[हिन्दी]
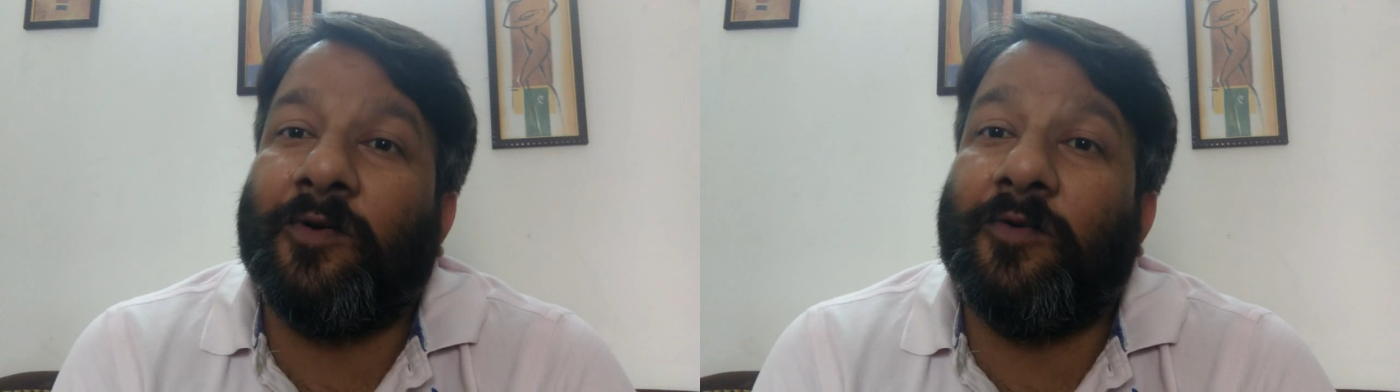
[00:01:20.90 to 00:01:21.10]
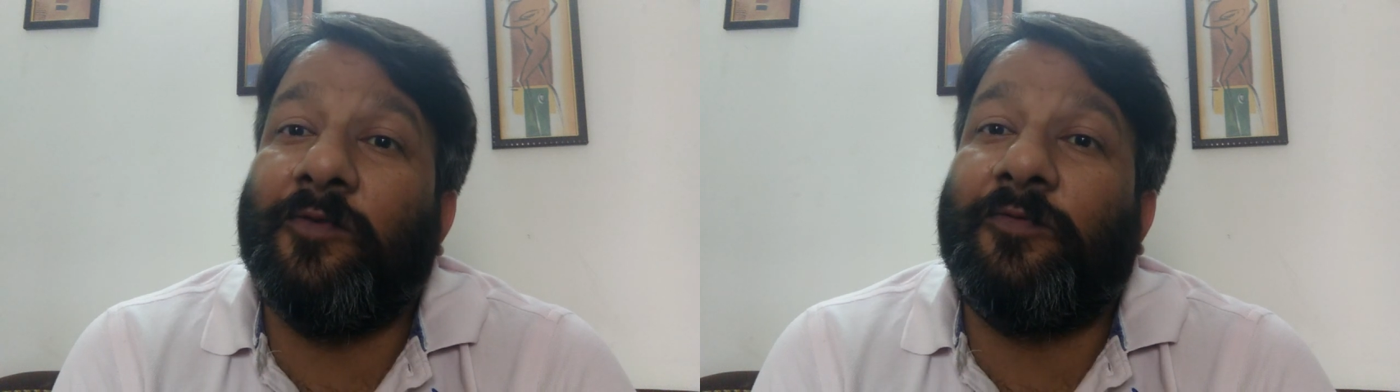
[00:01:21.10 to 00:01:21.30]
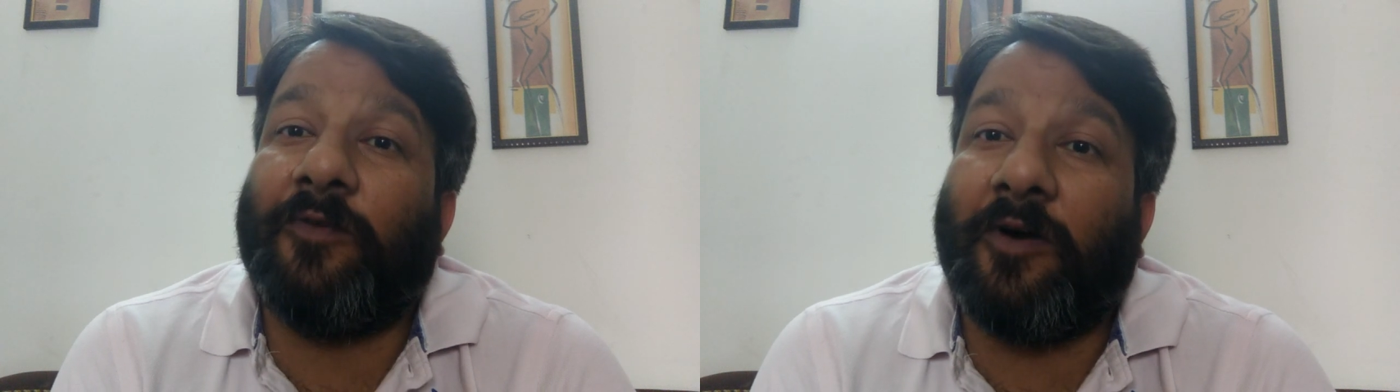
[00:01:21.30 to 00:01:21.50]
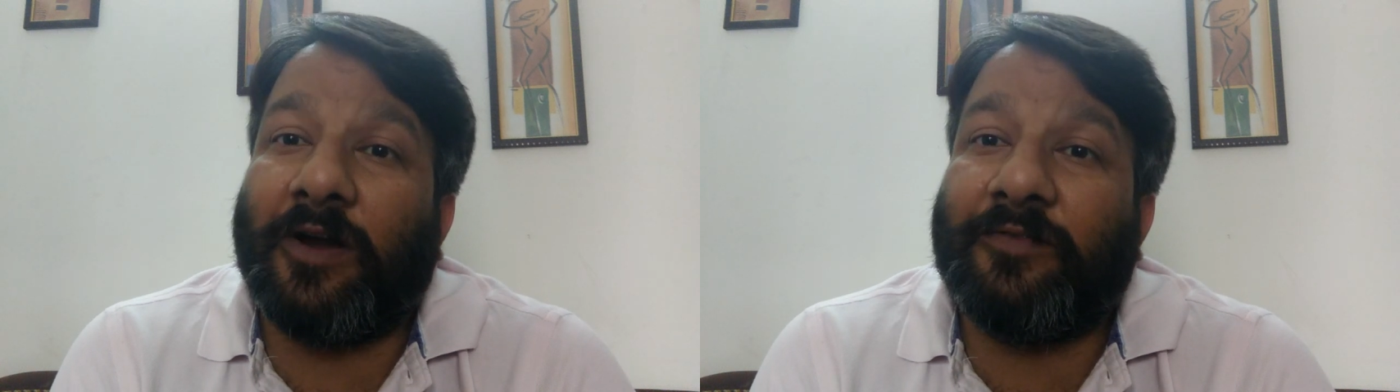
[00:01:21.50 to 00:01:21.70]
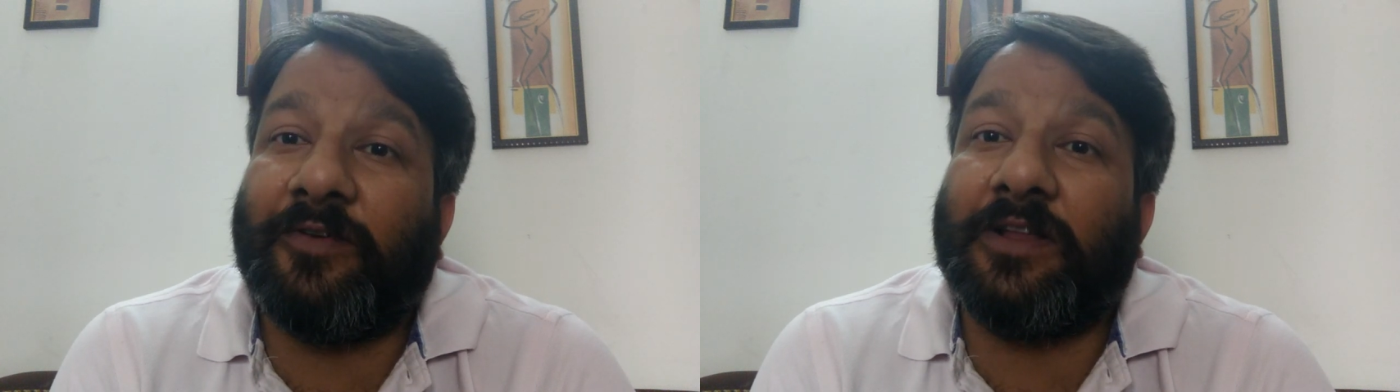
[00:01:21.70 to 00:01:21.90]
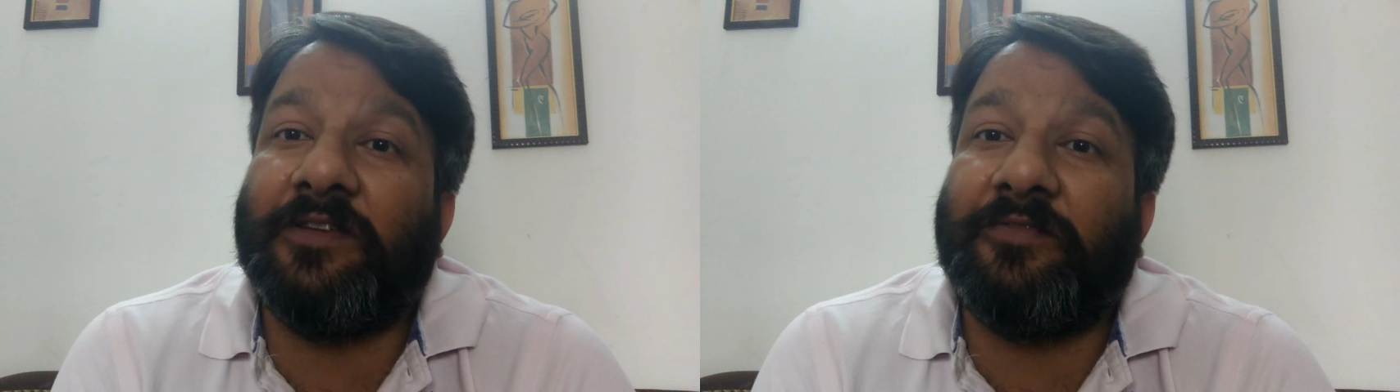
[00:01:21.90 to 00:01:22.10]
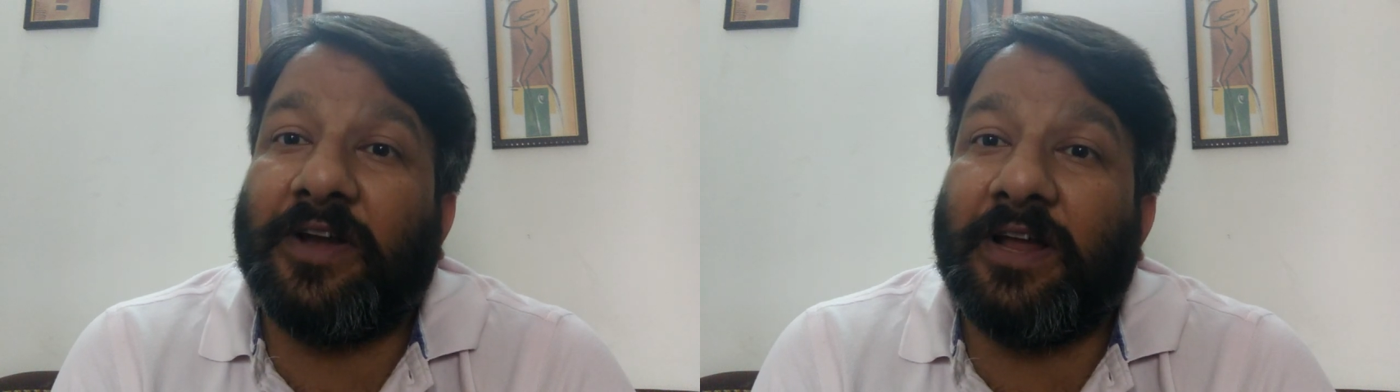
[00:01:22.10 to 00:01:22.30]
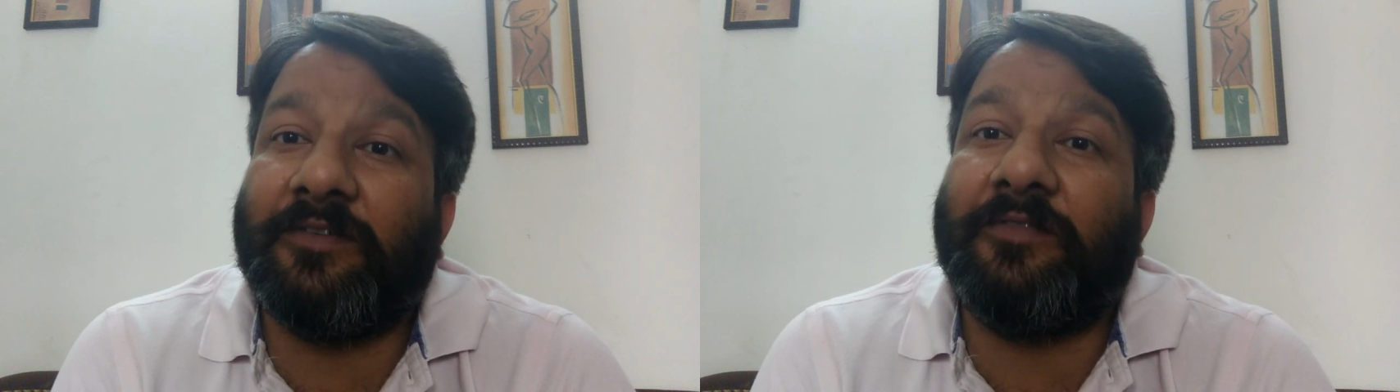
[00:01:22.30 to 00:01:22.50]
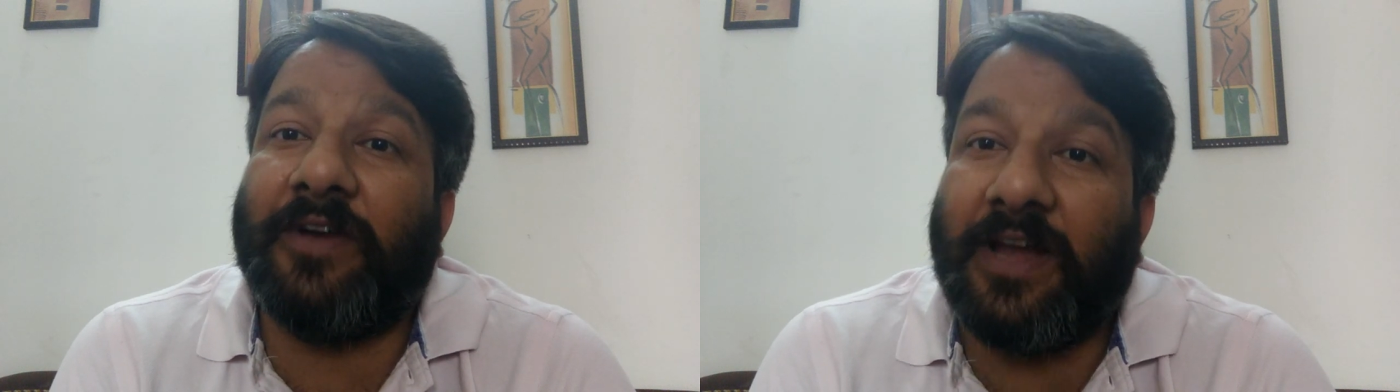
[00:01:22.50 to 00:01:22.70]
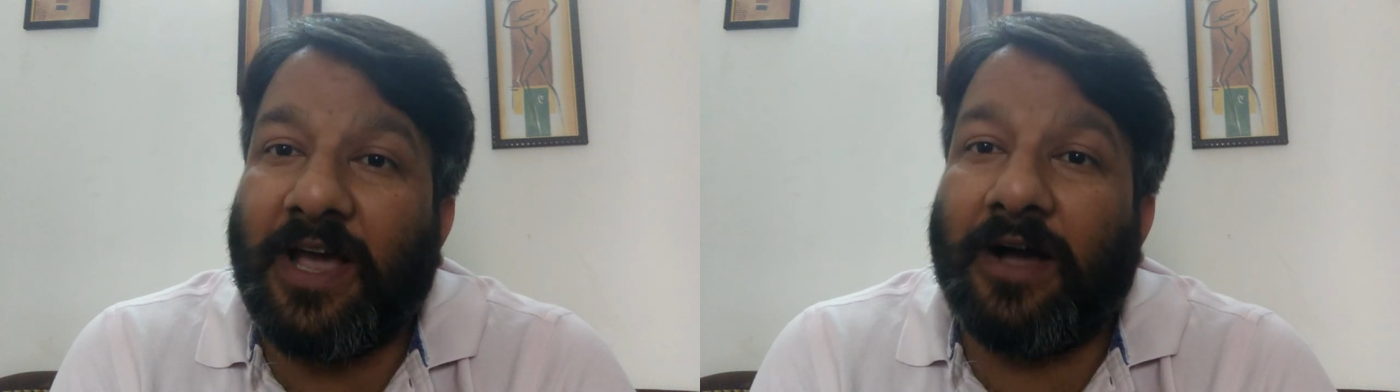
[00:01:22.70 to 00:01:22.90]
हु फॉट फॉर द फ्रीडम ऑफ
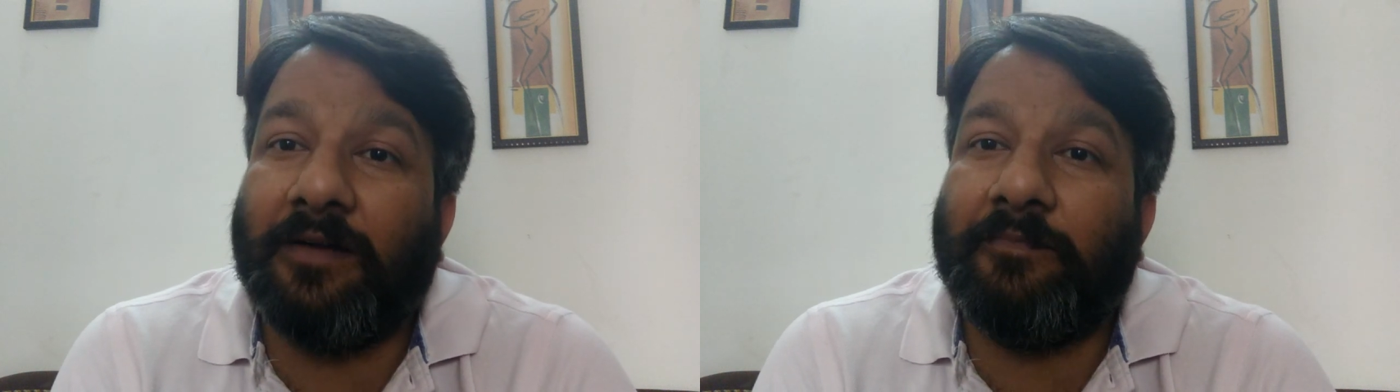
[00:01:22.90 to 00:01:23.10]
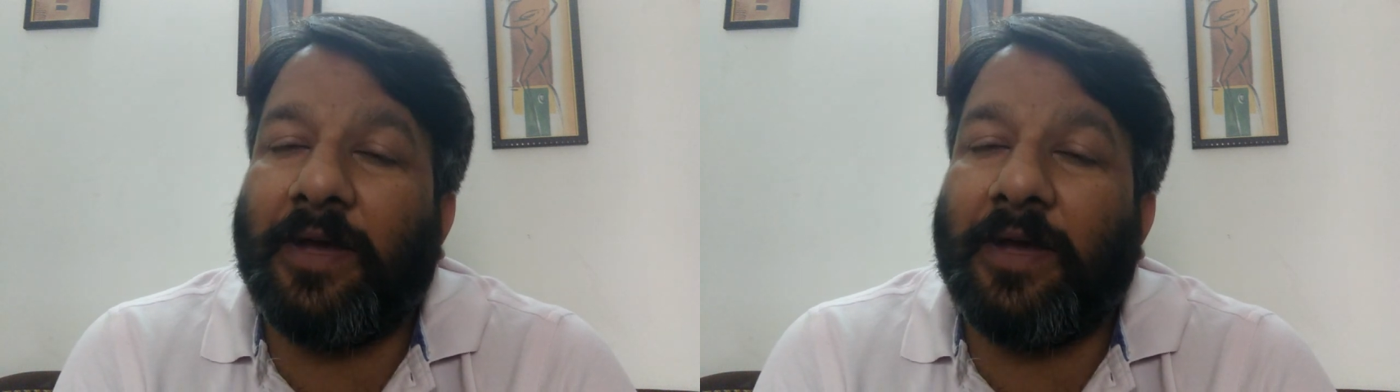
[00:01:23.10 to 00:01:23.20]
इंडिया